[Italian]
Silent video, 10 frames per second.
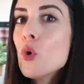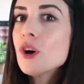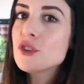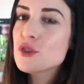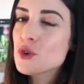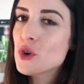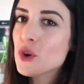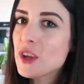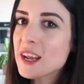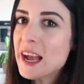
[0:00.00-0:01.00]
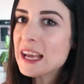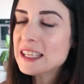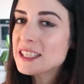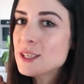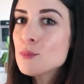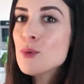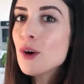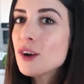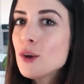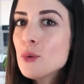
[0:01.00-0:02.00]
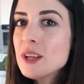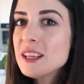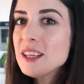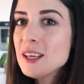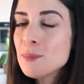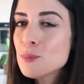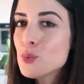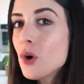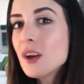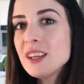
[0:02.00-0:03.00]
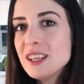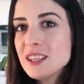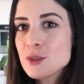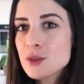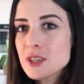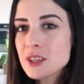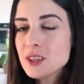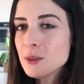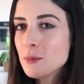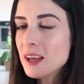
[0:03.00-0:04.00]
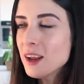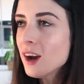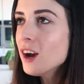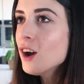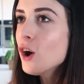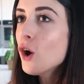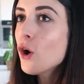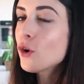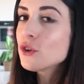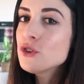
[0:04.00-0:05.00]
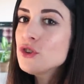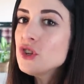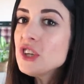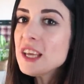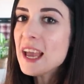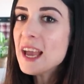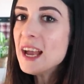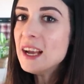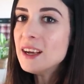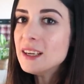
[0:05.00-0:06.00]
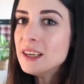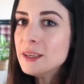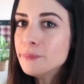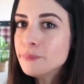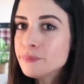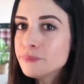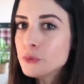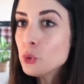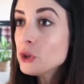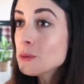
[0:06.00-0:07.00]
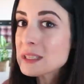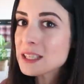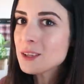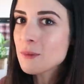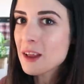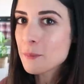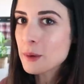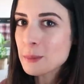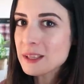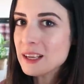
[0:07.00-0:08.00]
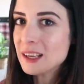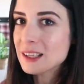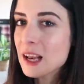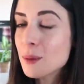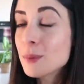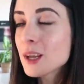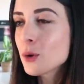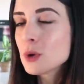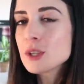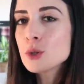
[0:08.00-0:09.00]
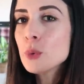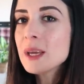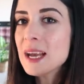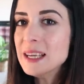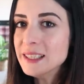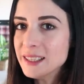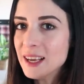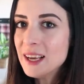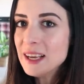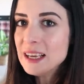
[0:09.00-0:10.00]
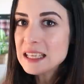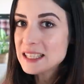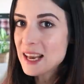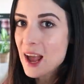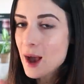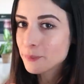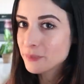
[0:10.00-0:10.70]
Buongiorno ragazzi, buon lunedì, buon inizio settimana. Oggi è ehm, l'ultima settimana prima del Natale perché questo weekend sarà